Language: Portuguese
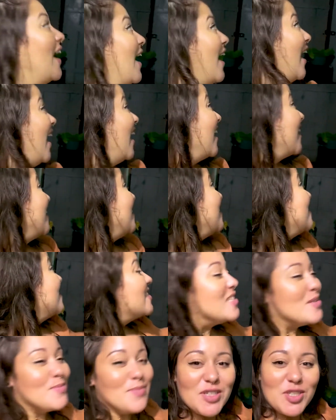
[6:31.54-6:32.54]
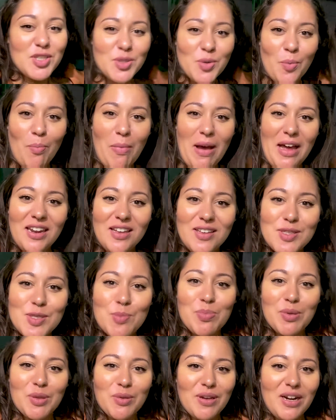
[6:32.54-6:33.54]
Aqui em cima tinha um balanço
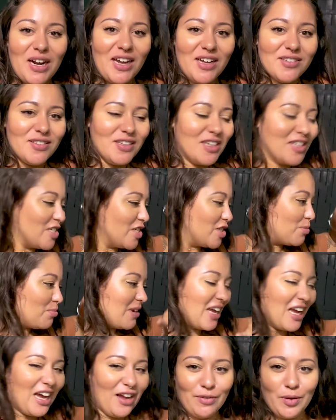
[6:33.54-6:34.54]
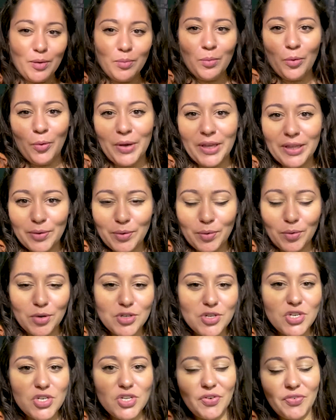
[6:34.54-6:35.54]
pendurado que a gente brincava muito.
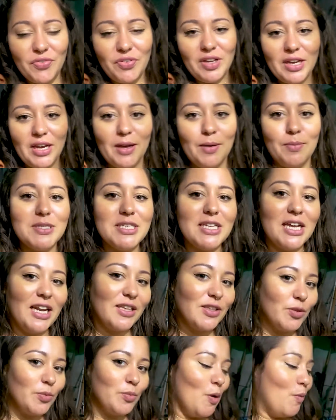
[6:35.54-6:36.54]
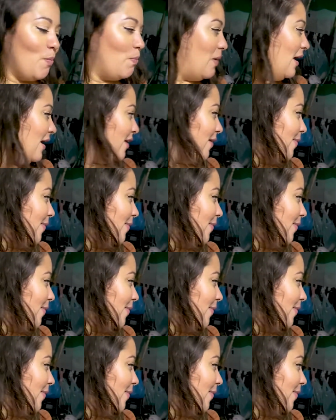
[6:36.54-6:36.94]
Hoje em dia fica a bicicleta do meu pai.